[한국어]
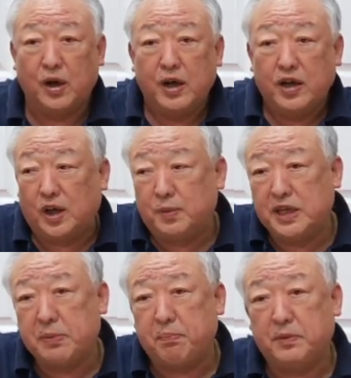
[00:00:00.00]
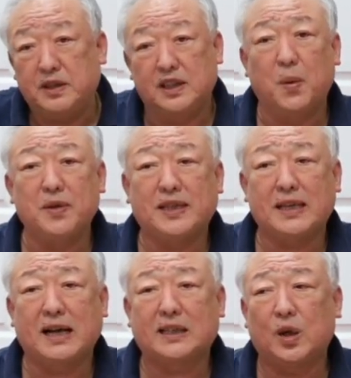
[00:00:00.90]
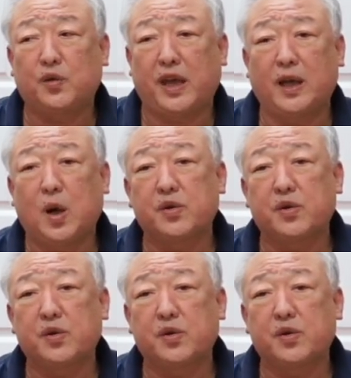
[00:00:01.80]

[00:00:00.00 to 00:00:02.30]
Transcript: 여러분이 여러분 생각대로 계획하고